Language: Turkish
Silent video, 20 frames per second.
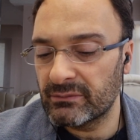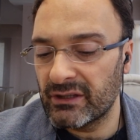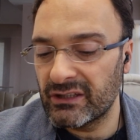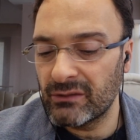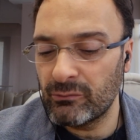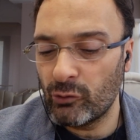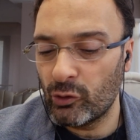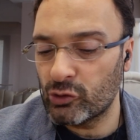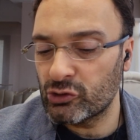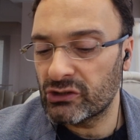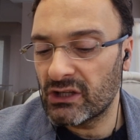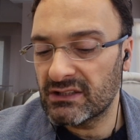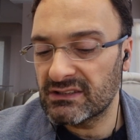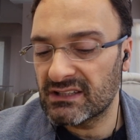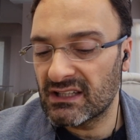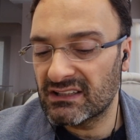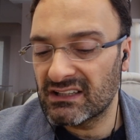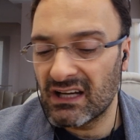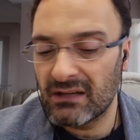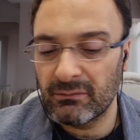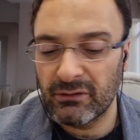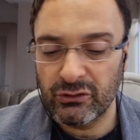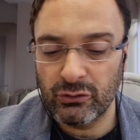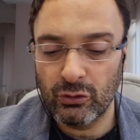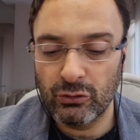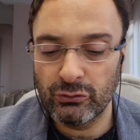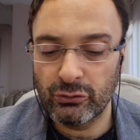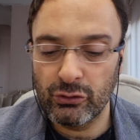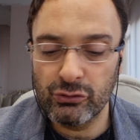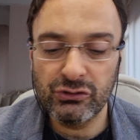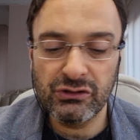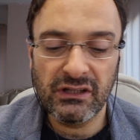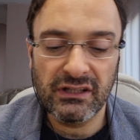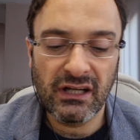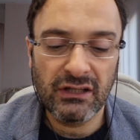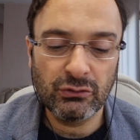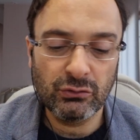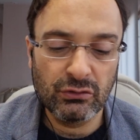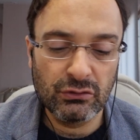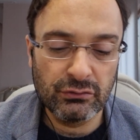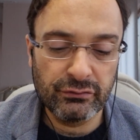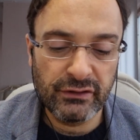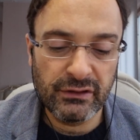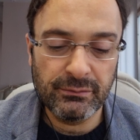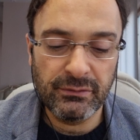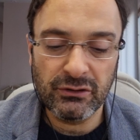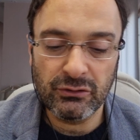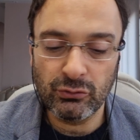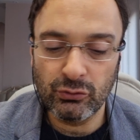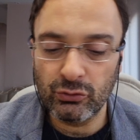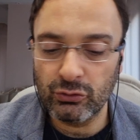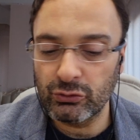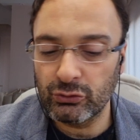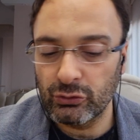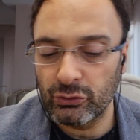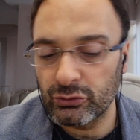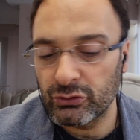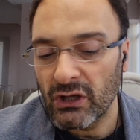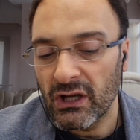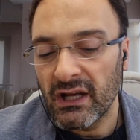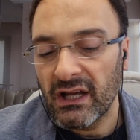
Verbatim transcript: Benim yüksek zekama yol gösteren ulvi bir nurdur.